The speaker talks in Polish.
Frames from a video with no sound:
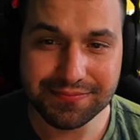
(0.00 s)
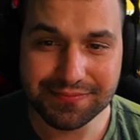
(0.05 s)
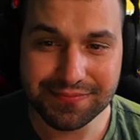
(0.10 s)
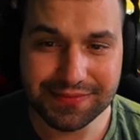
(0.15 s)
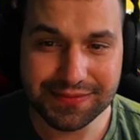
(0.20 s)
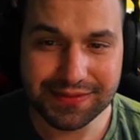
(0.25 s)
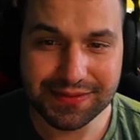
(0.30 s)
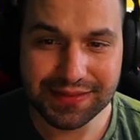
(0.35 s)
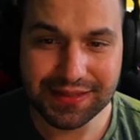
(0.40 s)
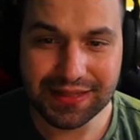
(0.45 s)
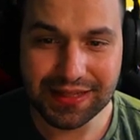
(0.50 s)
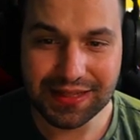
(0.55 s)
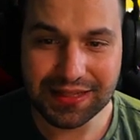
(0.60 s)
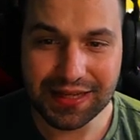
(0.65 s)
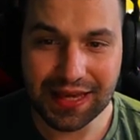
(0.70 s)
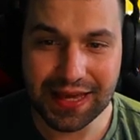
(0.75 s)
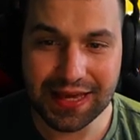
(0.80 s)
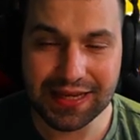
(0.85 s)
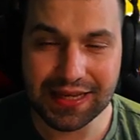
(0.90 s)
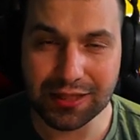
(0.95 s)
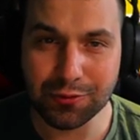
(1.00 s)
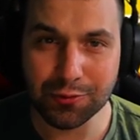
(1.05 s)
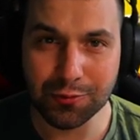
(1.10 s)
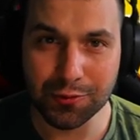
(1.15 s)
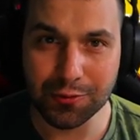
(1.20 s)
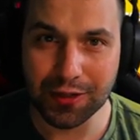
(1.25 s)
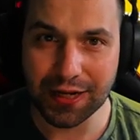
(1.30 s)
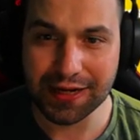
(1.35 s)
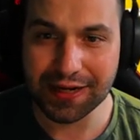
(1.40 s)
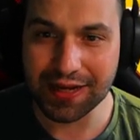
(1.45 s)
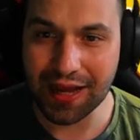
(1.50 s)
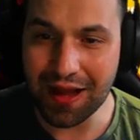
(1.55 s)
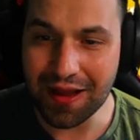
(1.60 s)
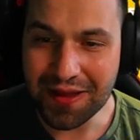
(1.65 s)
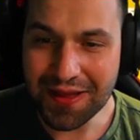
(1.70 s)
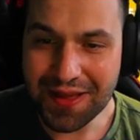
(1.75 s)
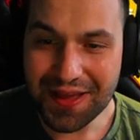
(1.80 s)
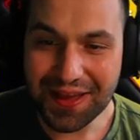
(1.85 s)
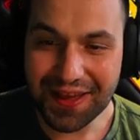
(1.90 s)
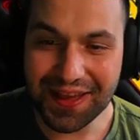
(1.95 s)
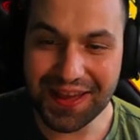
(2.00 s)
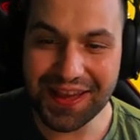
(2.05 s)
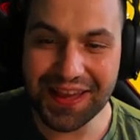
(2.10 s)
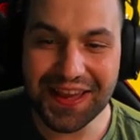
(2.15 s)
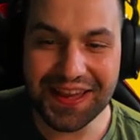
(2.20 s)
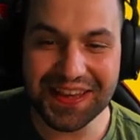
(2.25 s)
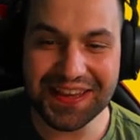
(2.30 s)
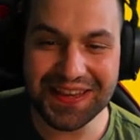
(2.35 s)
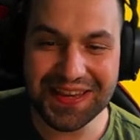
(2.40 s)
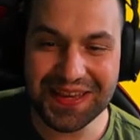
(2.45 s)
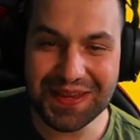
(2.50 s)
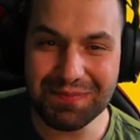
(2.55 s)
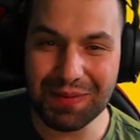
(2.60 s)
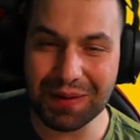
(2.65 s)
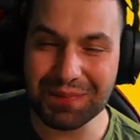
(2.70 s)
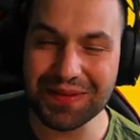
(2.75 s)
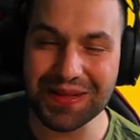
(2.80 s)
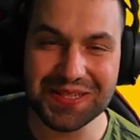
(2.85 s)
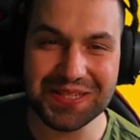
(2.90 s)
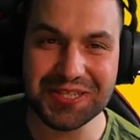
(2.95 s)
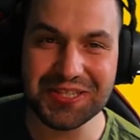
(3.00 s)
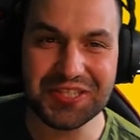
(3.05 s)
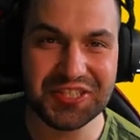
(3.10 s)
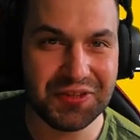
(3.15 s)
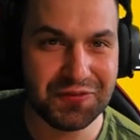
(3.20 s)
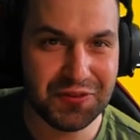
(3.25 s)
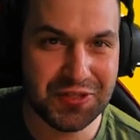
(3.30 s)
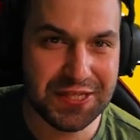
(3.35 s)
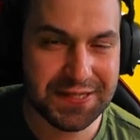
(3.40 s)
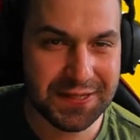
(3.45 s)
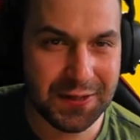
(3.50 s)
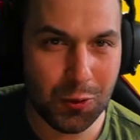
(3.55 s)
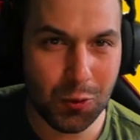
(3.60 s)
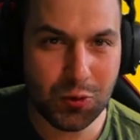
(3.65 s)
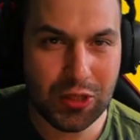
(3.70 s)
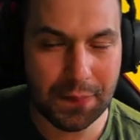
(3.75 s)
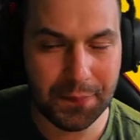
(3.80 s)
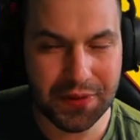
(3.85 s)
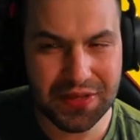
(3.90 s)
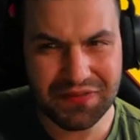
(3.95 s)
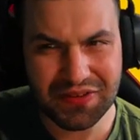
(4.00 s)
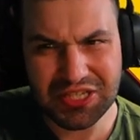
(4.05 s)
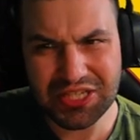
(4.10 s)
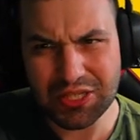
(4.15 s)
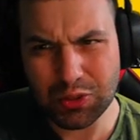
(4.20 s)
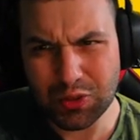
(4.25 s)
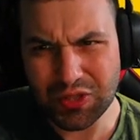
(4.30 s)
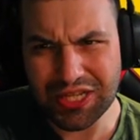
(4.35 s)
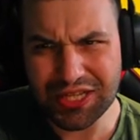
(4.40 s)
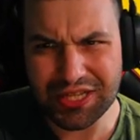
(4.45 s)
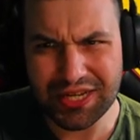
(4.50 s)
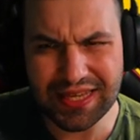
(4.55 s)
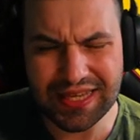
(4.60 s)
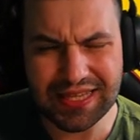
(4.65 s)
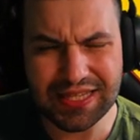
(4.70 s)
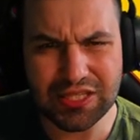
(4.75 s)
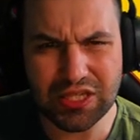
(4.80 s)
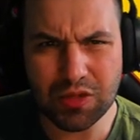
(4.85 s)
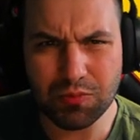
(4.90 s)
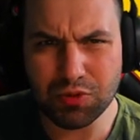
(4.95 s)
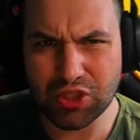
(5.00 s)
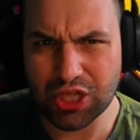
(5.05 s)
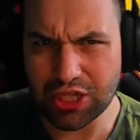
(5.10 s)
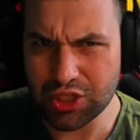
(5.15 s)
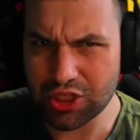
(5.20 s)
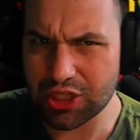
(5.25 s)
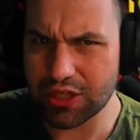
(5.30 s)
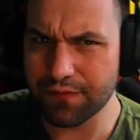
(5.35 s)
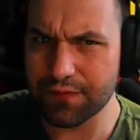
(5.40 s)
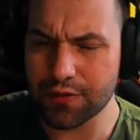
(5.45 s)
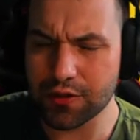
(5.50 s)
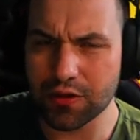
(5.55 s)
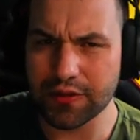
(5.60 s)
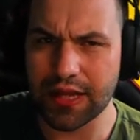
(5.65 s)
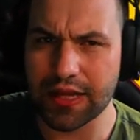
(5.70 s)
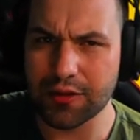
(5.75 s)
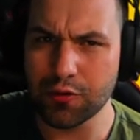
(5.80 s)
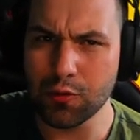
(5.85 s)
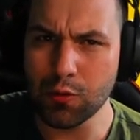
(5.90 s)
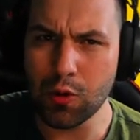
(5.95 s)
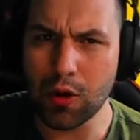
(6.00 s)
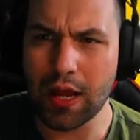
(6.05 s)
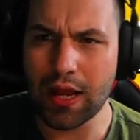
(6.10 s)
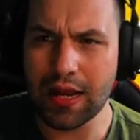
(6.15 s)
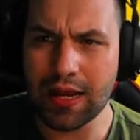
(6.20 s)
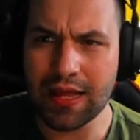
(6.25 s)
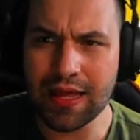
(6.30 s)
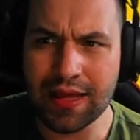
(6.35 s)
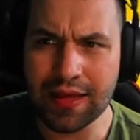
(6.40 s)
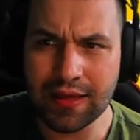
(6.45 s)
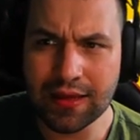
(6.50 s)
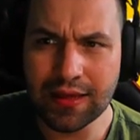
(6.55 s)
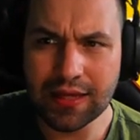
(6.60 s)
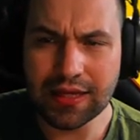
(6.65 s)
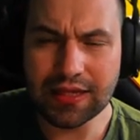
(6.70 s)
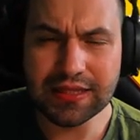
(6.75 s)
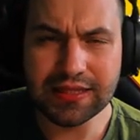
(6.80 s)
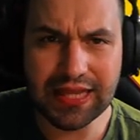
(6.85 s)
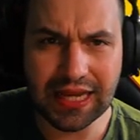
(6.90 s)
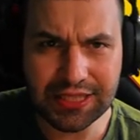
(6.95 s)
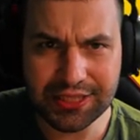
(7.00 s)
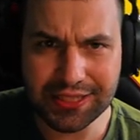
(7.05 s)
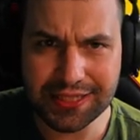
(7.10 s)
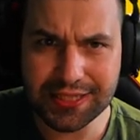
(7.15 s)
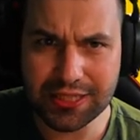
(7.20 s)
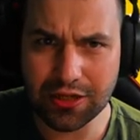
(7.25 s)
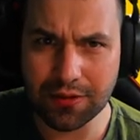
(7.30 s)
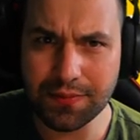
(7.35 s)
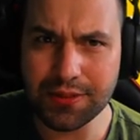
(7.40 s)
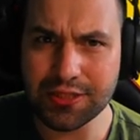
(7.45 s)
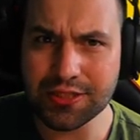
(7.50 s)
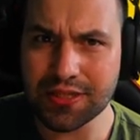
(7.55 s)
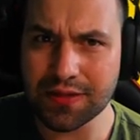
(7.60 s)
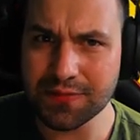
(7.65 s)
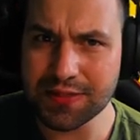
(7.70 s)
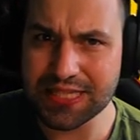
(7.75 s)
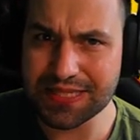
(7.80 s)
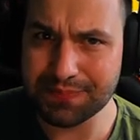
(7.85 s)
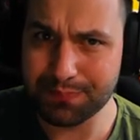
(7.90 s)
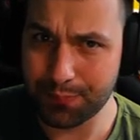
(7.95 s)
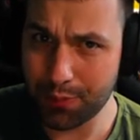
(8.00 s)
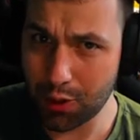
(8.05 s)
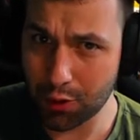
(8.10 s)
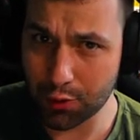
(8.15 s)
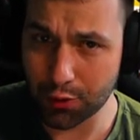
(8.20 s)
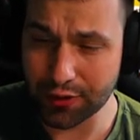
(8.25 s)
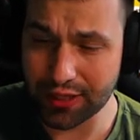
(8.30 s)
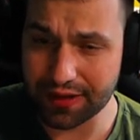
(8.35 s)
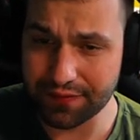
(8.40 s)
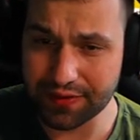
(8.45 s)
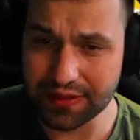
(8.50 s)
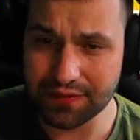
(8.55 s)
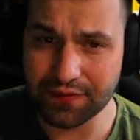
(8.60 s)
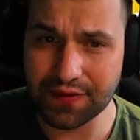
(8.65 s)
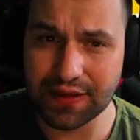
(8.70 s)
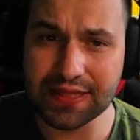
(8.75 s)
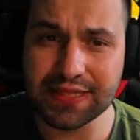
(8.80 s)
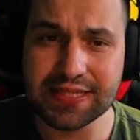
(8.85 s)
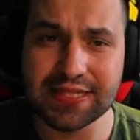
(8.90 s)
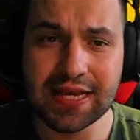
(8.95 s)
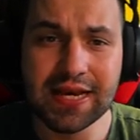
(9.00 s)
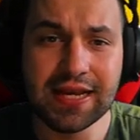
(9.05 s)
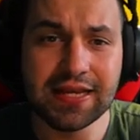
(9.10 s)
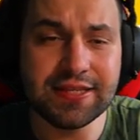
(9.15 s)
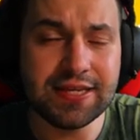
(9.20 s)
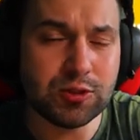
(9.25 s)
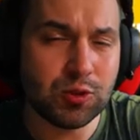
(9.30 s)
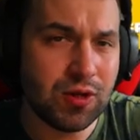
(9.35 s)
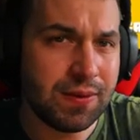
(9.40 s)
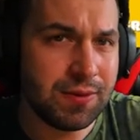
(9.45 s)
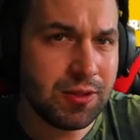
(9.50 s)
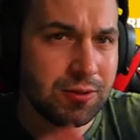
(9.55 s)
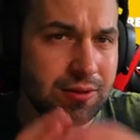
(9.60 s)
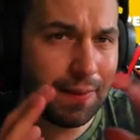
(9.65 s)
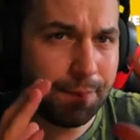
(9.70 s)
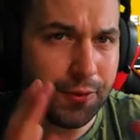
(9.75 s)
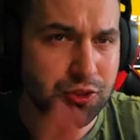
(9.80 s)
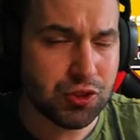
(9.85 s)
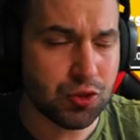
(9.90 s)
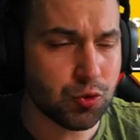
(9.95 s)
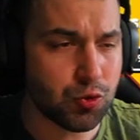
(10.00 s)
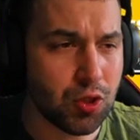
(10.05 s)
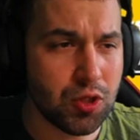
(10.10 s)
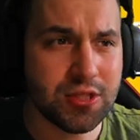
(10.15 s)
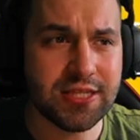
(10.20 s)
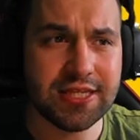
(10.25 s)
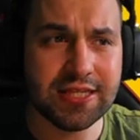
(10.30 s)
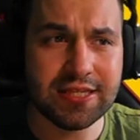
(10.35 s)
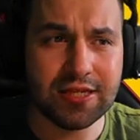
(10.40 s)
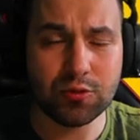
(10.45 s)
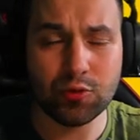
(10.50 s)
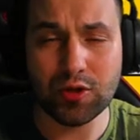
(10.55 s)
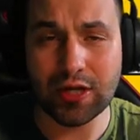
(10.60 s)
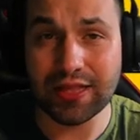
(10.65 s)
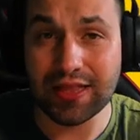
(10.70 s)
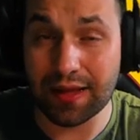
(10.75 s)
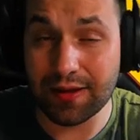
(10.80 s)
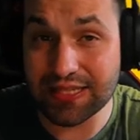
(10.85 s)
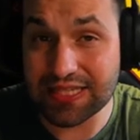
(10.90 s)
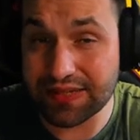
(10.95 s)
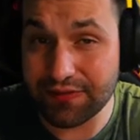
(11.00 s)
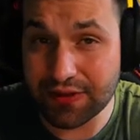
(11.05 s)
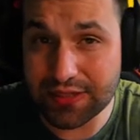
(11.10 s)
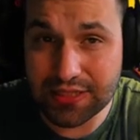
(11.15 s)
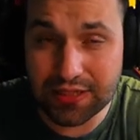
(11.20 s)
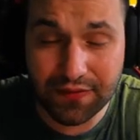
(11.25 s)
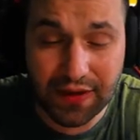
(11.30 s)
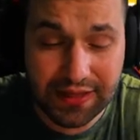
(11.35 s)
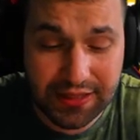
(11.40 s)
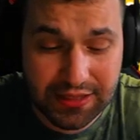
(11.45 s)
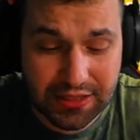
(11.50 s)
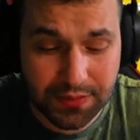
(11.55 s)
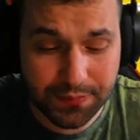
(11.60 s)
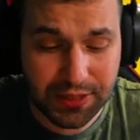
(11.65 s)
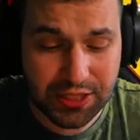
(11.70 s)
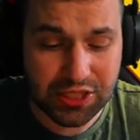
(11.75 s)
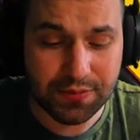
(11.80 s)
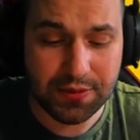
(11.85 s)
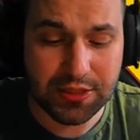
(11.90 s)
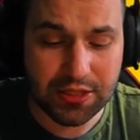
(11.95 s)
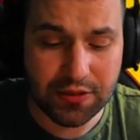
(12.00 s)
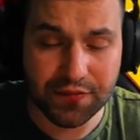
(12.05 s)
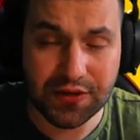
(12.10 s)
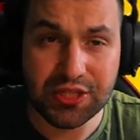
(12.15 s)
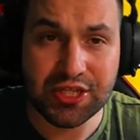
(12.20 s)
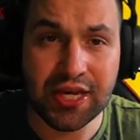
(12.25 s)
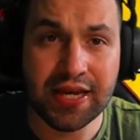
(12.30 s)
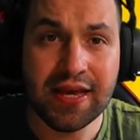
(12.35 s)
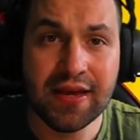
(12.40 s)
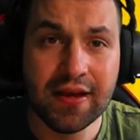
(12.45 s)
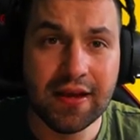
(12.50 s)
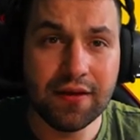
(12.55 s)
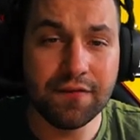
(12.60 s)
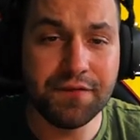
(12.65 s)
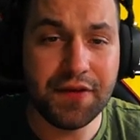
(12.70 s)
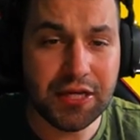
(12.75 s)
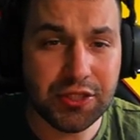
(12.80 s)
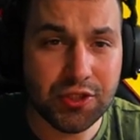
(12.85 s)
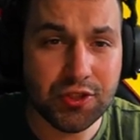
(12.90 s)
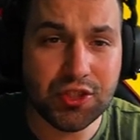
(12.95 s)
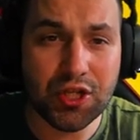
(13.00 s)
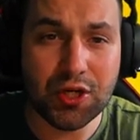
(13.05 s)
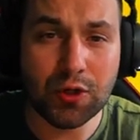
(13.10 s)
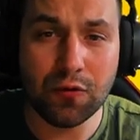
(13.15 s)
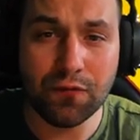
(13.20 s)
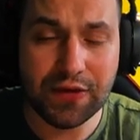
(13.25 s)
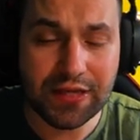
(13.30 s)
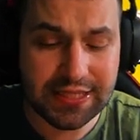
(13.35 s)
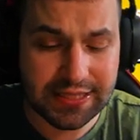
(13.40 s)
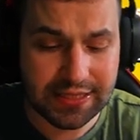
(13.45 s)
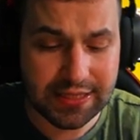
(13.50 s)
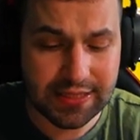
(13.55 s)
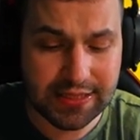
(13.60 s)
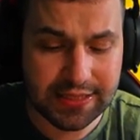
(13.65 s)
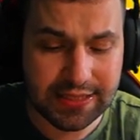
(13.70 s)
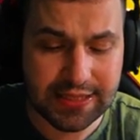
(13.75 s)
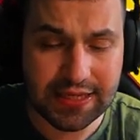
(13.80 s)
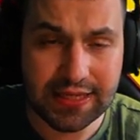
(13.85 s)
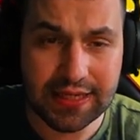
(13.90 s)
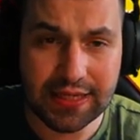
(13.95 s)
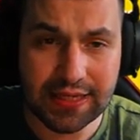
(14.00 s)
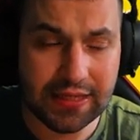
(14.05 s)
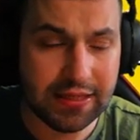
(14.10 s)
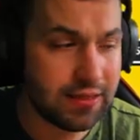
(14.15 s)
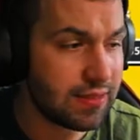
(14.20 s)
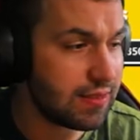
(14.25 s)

Hejka. Hejka, tu Lenka. E, I mam nadzieję, że się wszystko uda, ponieważ niektóre triki są ciężkie w wykonaniu, ale da się je zrobić i są spoko nawet, więc niektóre będą dla początkujących, niektóre dla zaawansowanych. Zobaczymy, co wyjdzie. Większość trików jest z